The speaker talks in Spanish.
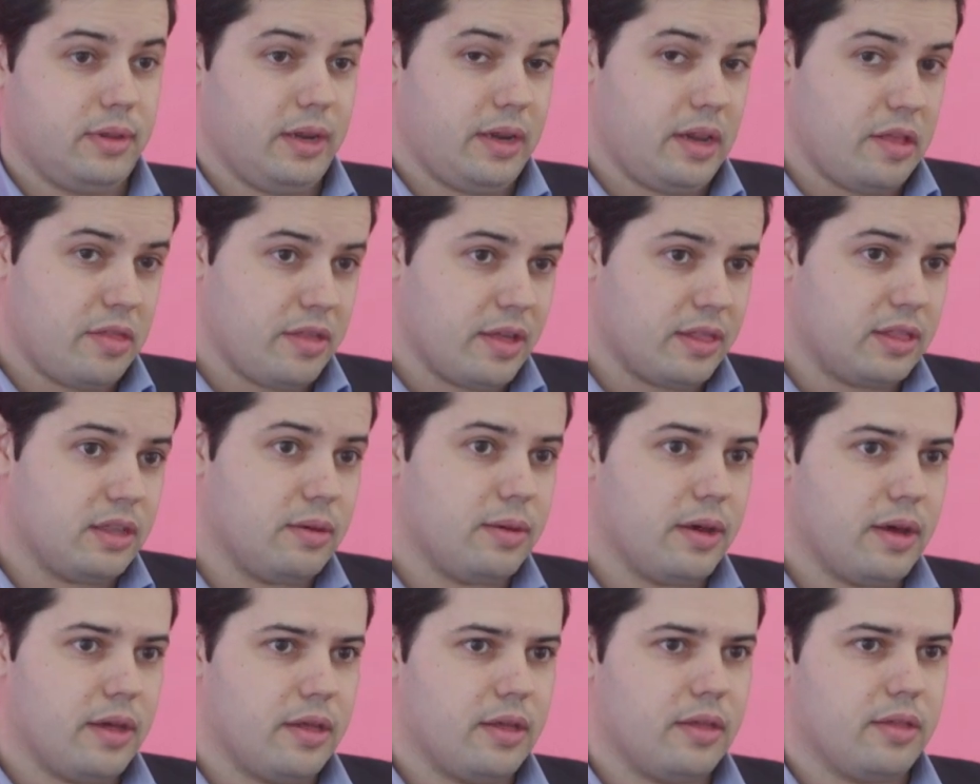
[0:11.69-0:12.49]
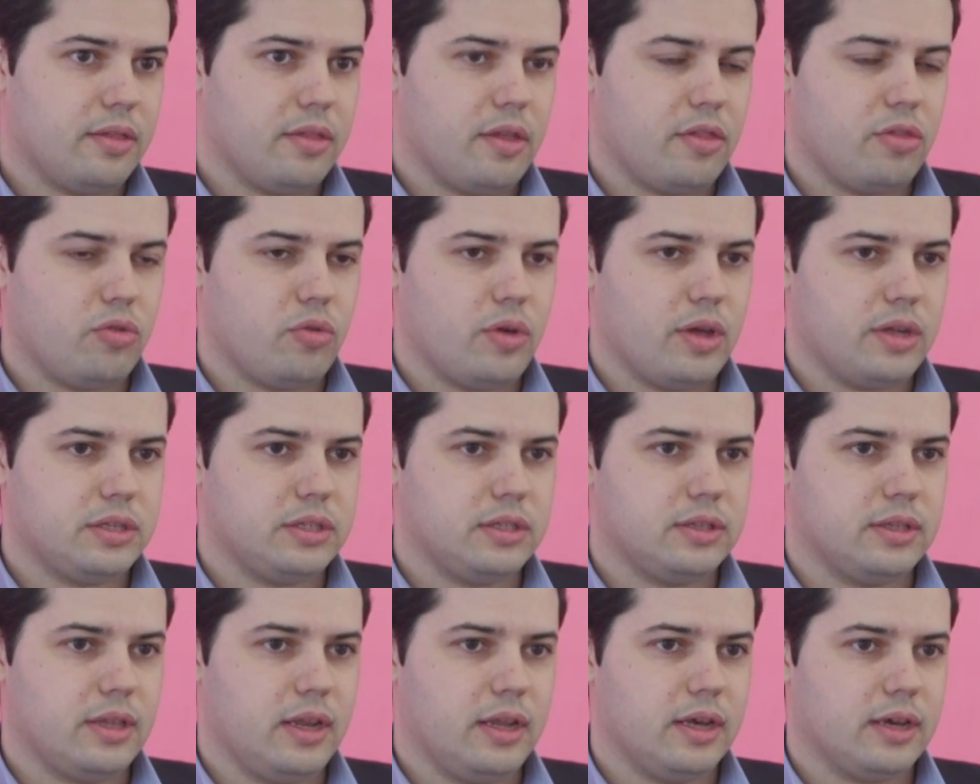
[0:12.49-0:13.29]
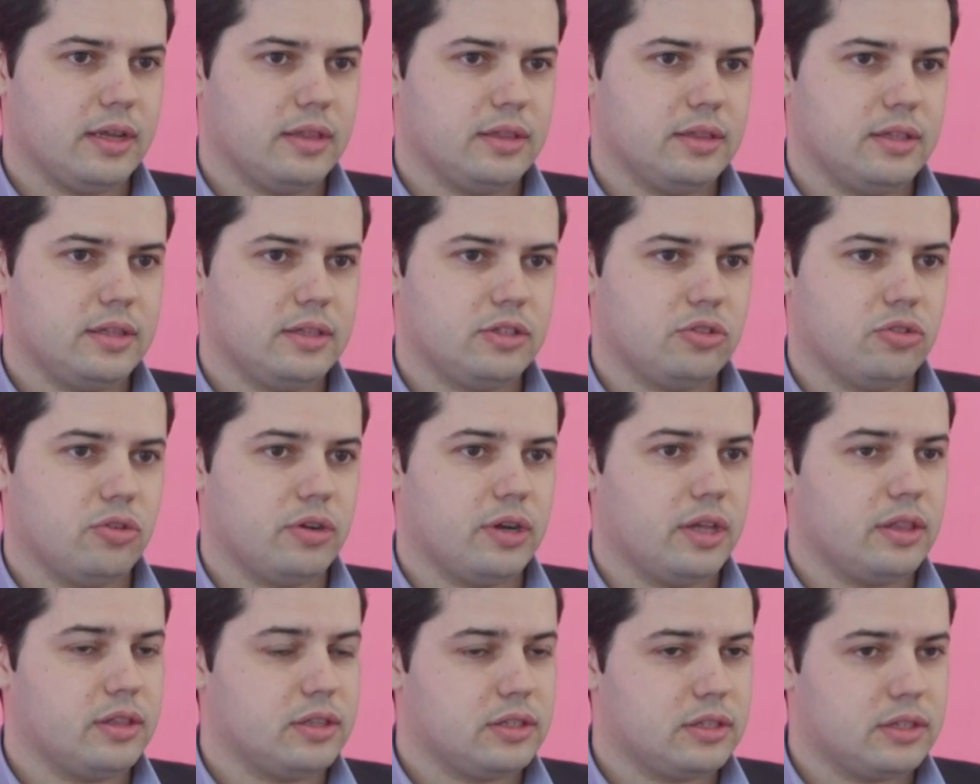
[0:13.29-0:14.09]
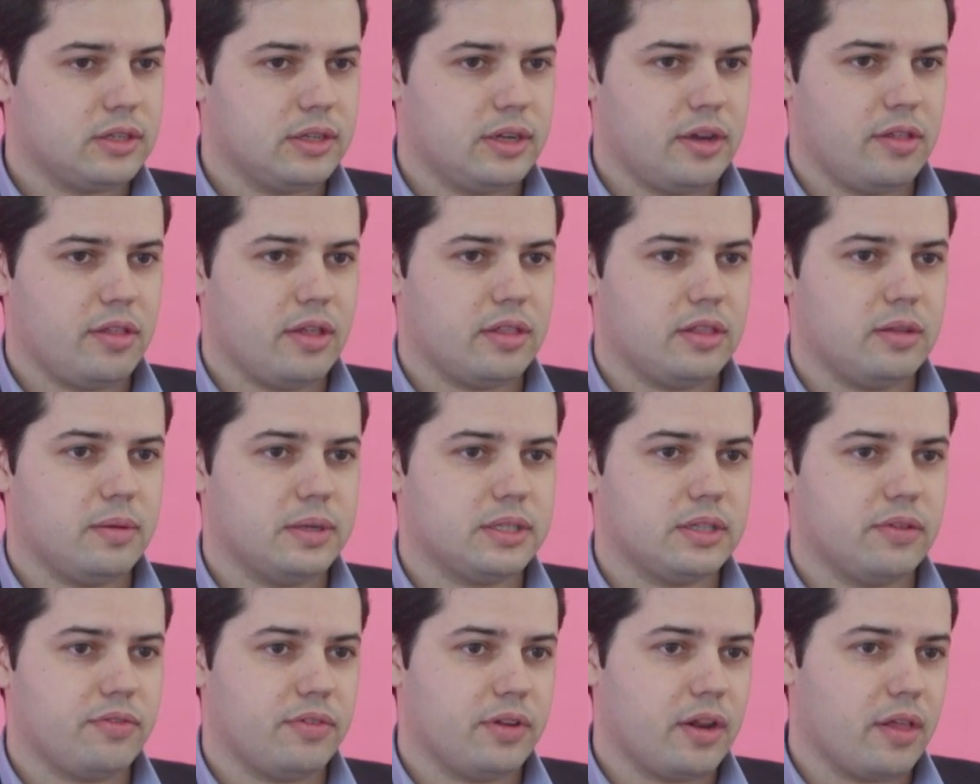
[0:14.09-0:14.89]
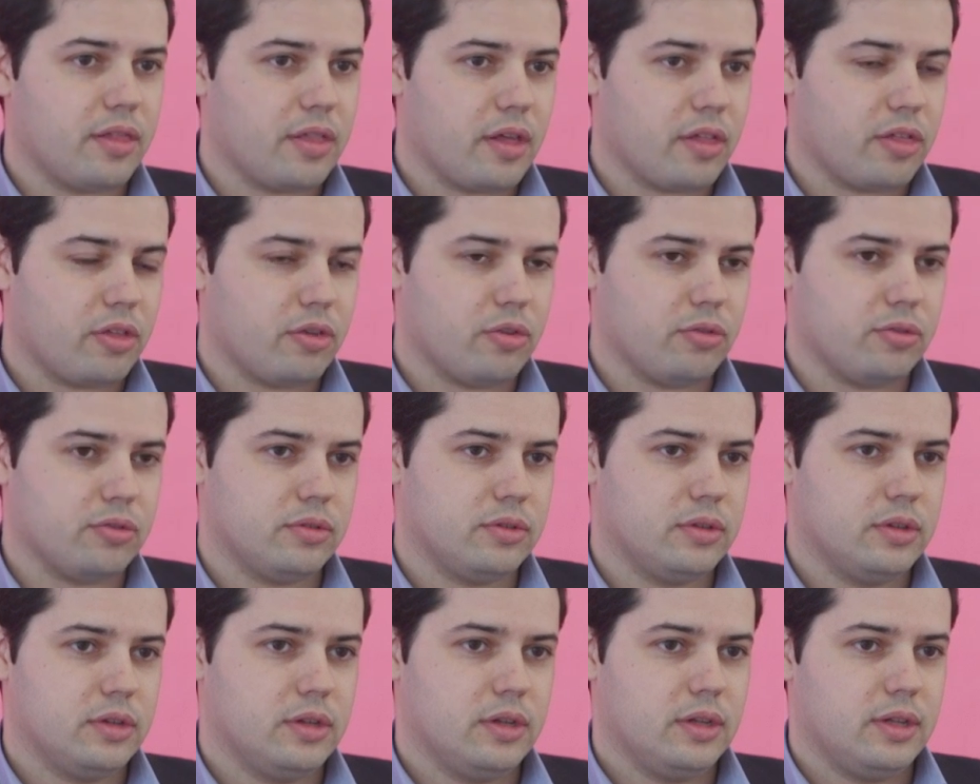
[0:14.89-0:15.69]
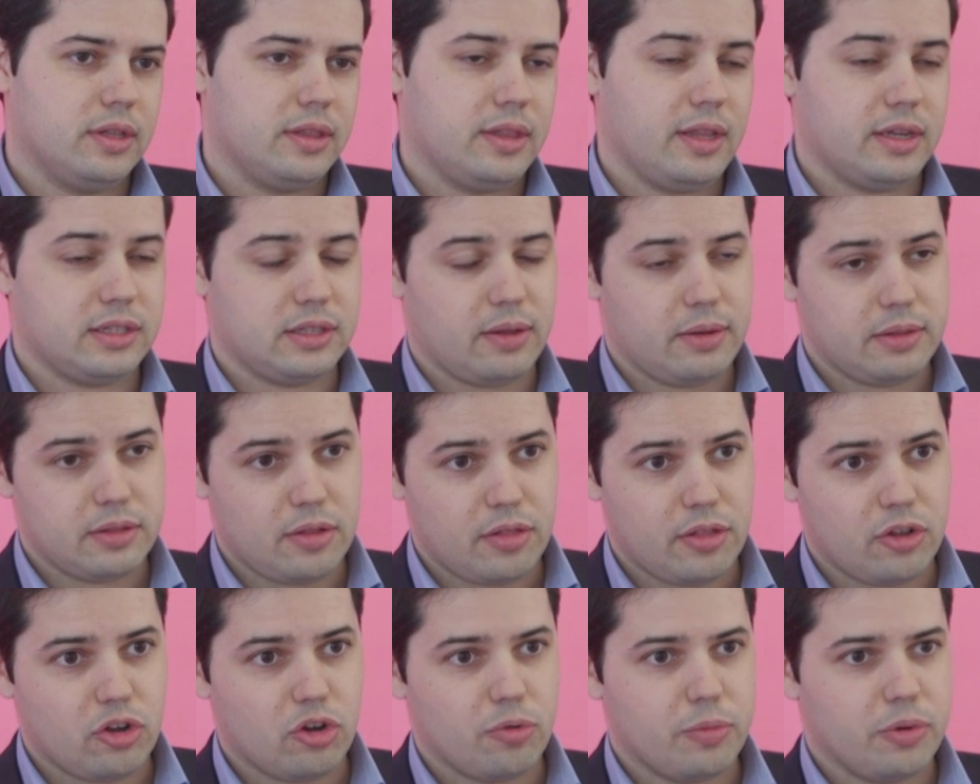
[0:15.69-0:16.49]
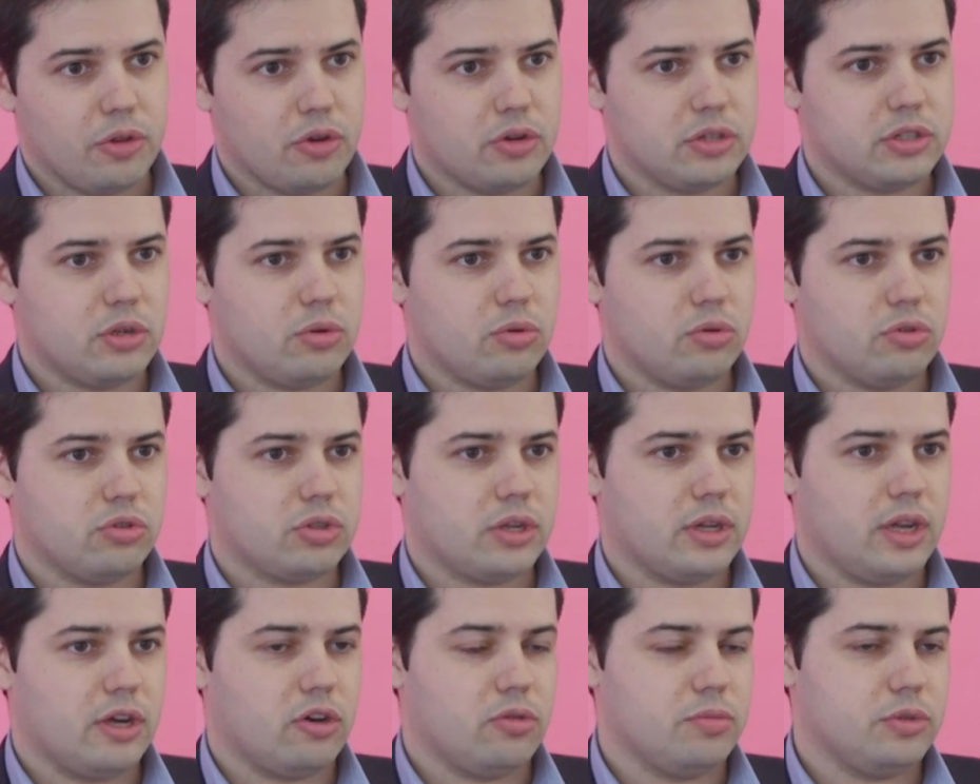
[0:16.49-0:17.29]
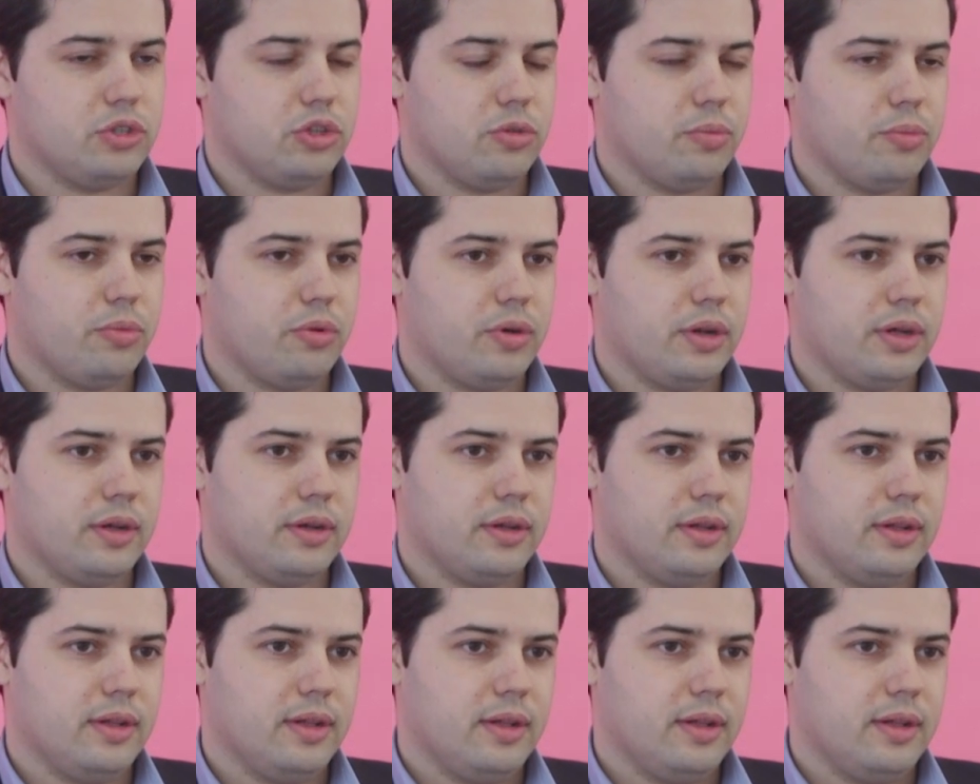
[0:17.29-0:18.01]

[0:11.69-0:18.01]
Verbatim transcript: iniciativa de, ciudades inteligentes, son grandes iniciativas de financiación de hasta 25 millones de euros que la Comisión pone